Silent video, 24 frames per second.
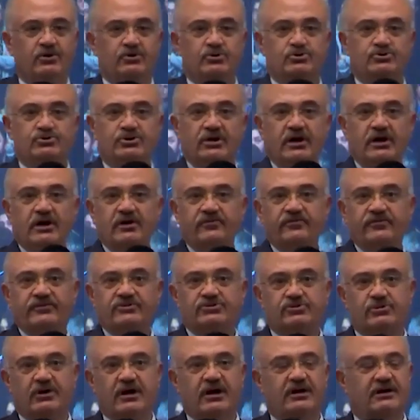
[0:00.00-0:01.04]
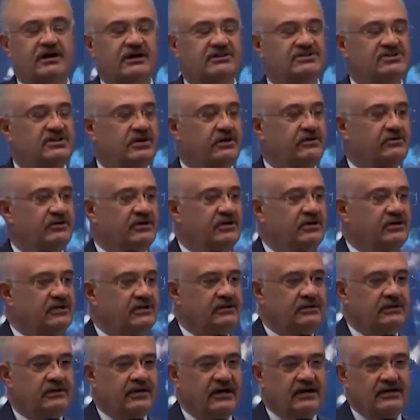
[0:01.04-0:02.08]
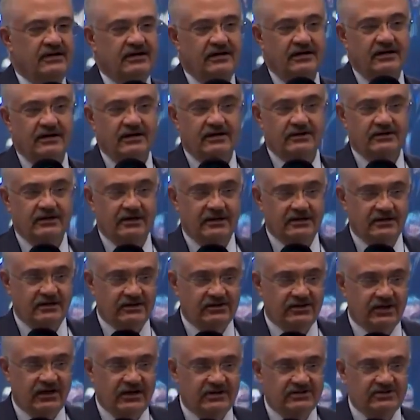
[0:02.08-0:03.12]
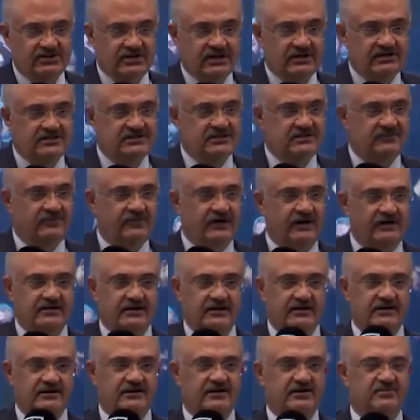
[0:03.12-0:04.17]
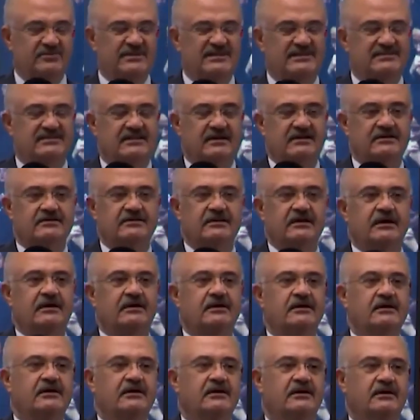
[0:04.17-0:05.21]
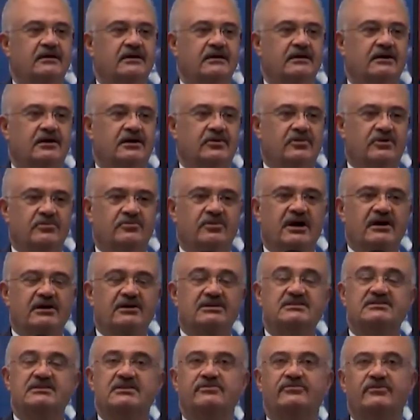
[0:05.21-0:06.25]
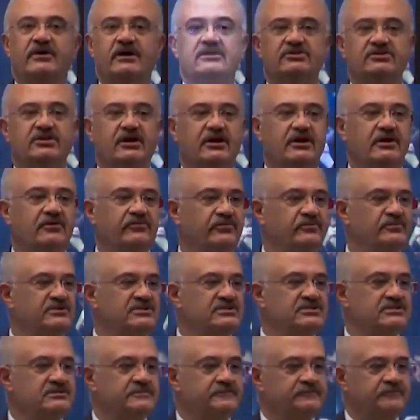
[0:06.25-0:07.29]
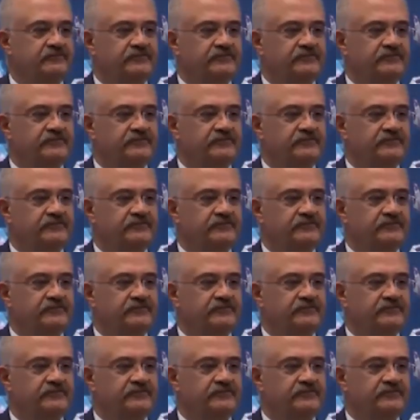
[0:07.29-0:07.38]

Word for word: Üç tarafı sularla çevrili, her ne kadar yeterince istifade edemesek de ama maalesef alt tarafımız